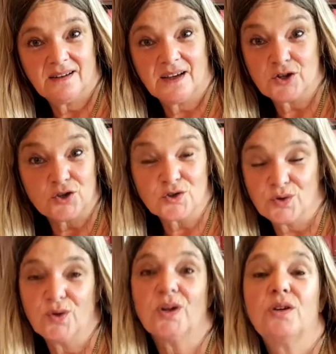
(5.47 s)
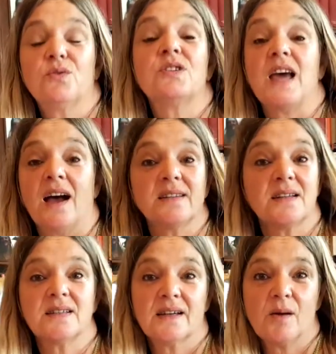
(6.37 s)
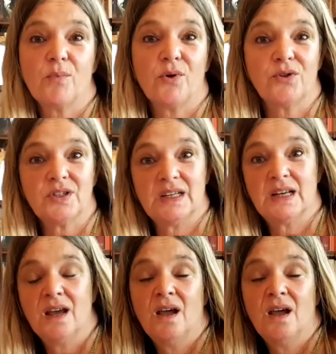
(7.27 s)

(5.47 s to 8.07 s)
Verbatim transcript: Regisseurin und Theatertherapeutin